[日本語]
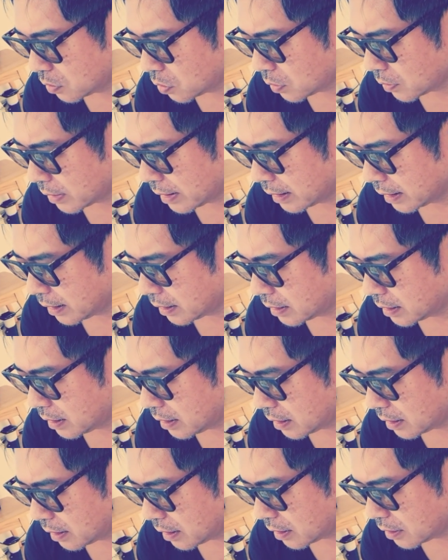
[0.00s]
動画を上げて
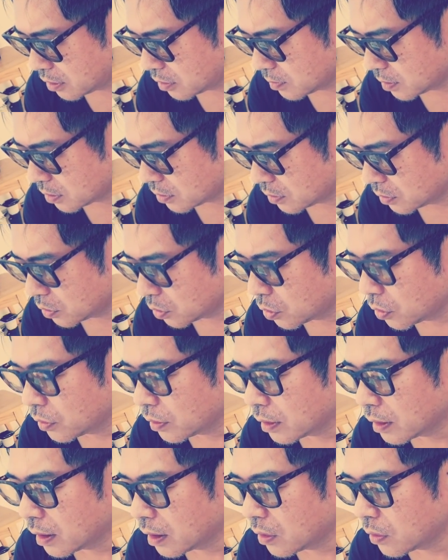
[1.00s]
いない。春馬くんの
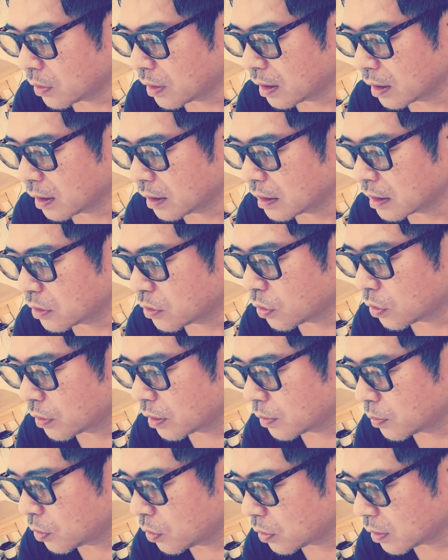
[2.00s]
動画を上げたとこ
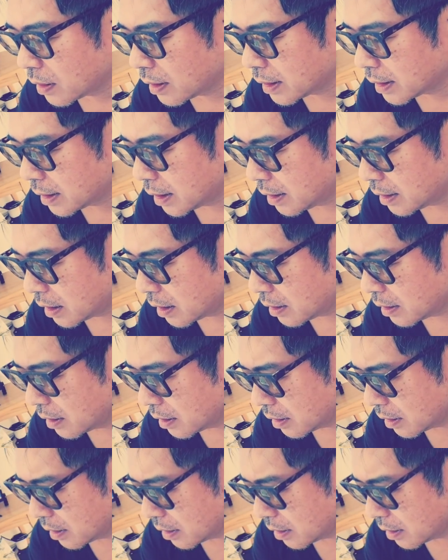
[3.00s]
ろで儲かっていない。